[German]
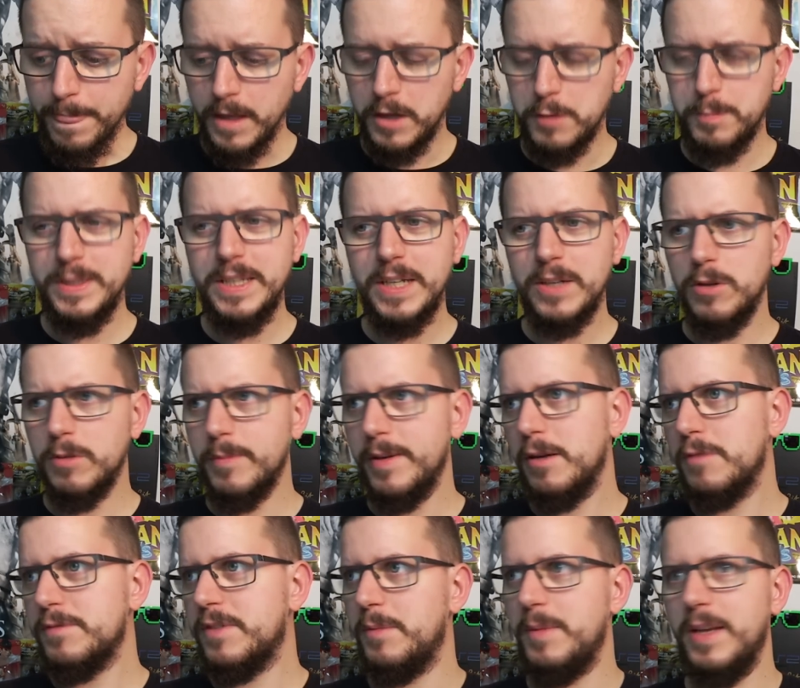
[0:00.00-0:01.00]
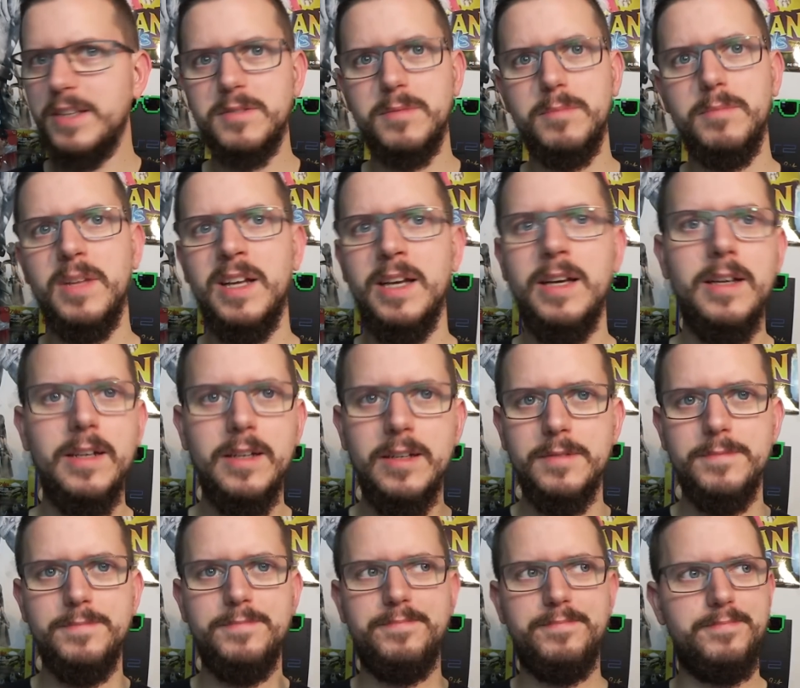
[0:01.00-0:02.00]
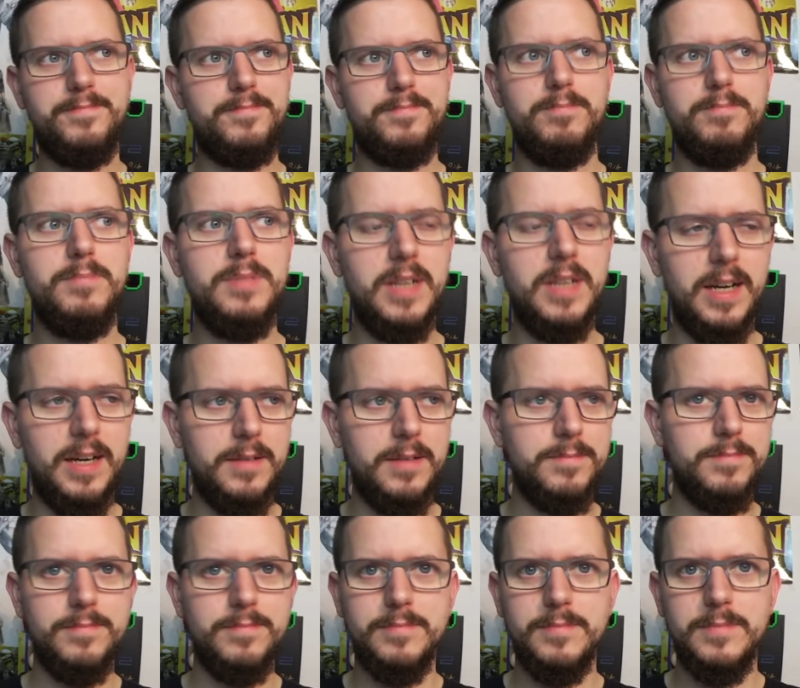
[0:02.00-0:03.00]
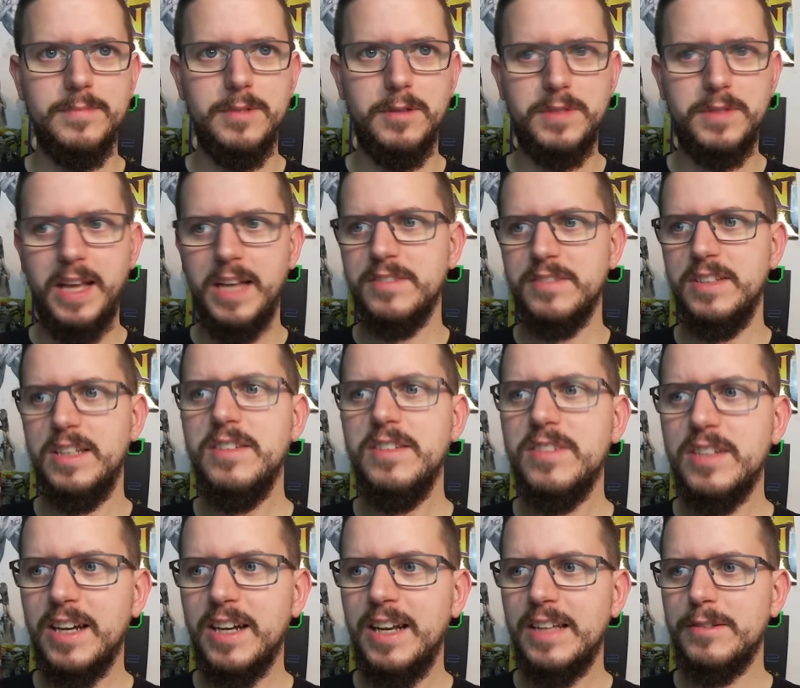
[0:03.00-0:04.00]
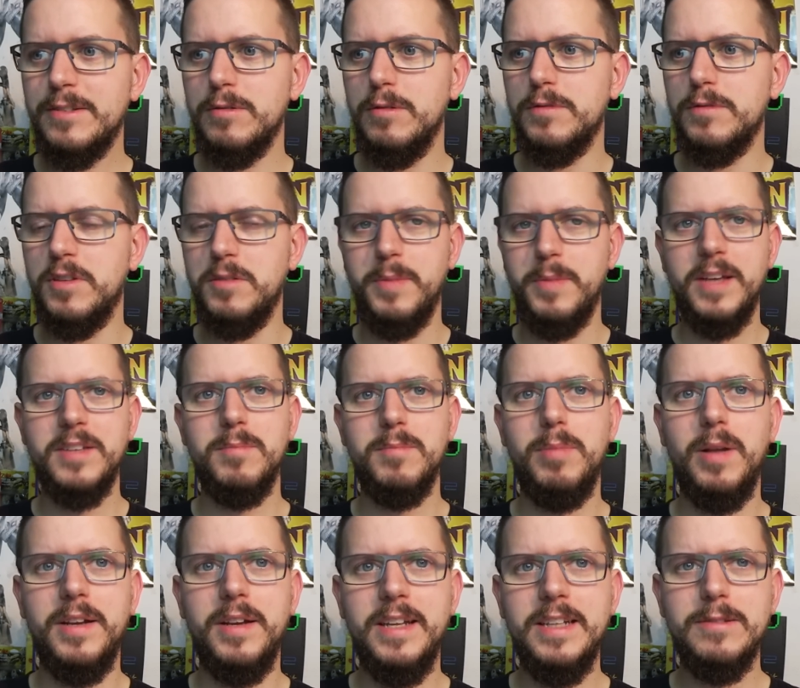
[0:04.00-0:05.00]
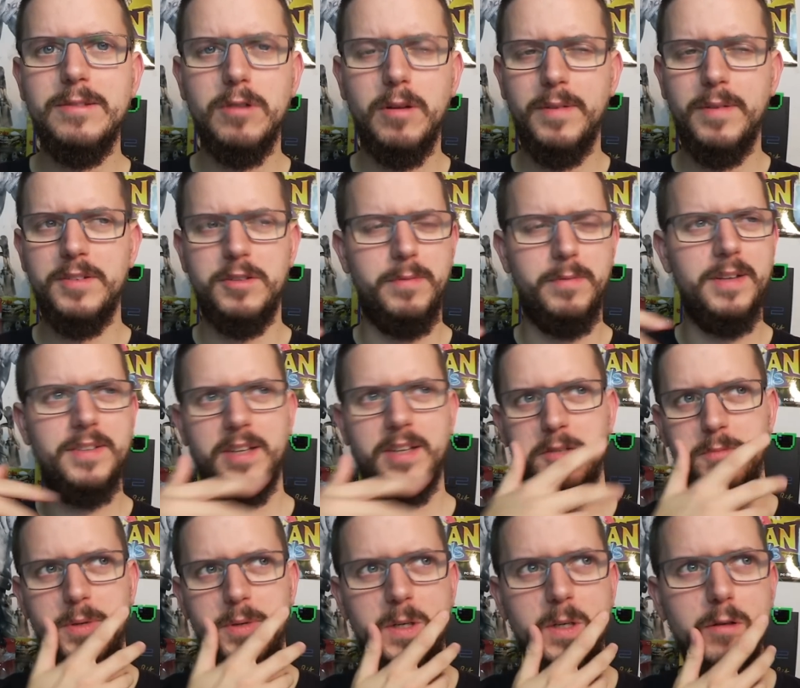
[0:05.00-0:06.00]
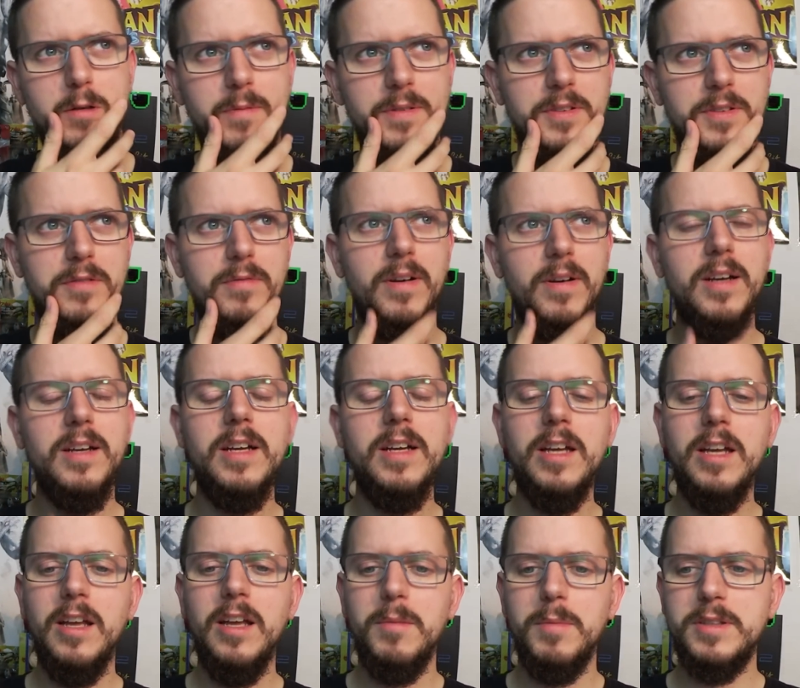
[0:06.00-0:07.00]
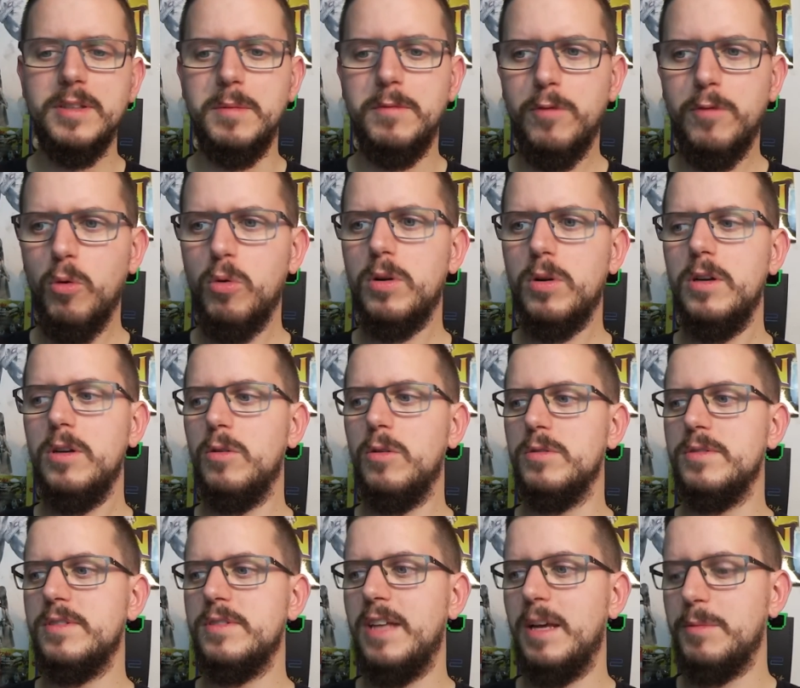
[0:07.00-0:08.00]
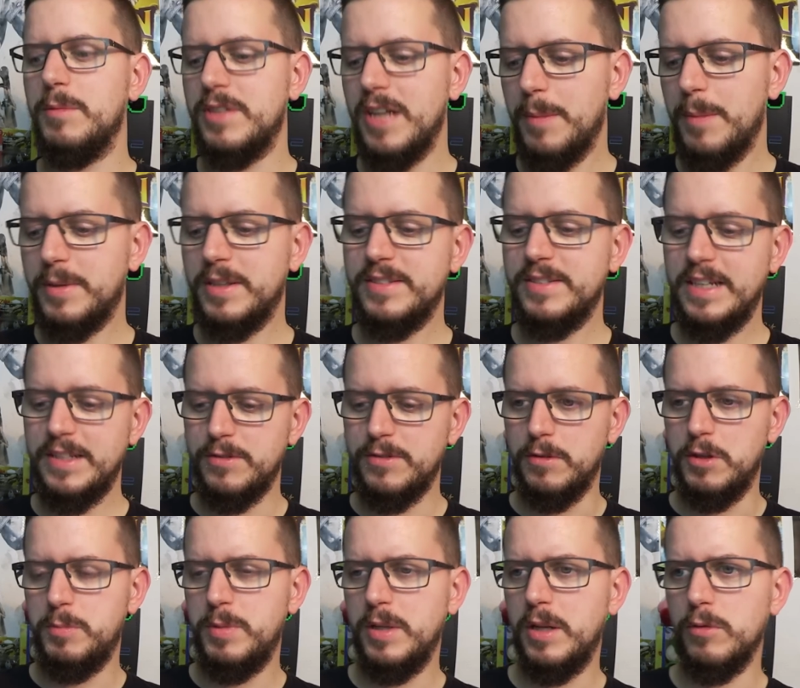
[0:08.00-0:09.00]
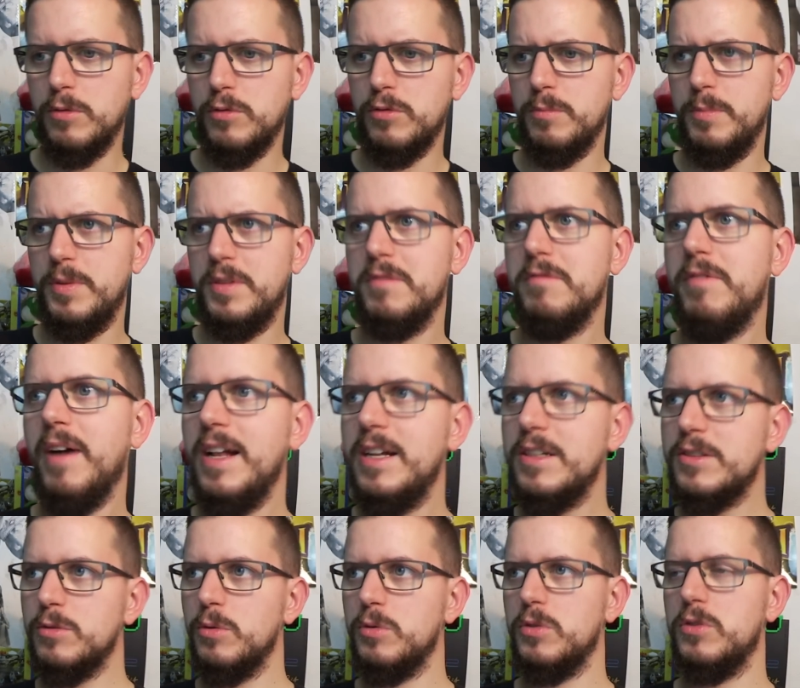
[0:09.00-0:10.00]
Ich bin dann irgendwann auf dem ersten ja, auf der ersten Insel gelandet oder auf diesem ersten Planeten oder was, ich weiß gar nicht mehr genau, was es war, mit dem Vogel und der hat mich da abgesetzt und ich bin dann durch so ein bisschen Wald